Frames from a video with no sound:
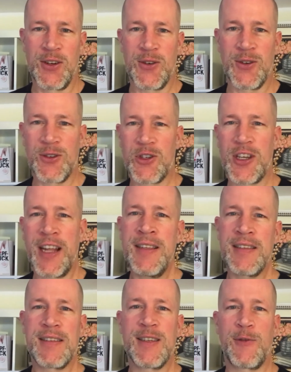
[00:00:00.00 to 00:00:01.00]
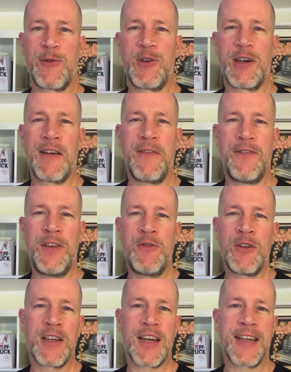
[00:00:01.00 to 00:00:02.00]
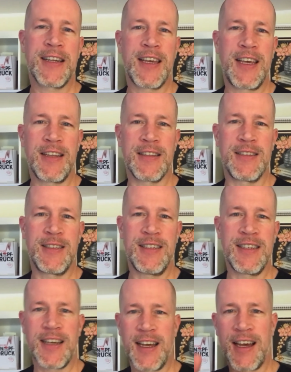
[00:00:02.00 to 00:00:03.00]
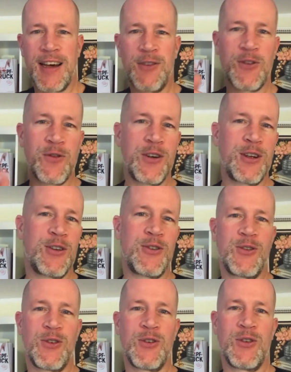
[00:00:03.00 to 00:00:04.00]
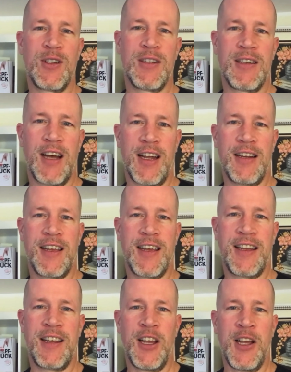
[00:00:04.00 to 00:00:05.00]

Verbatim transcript: Und stellen Sie sich vor, wie würde ein Kind Ihre Herausforderung angehen.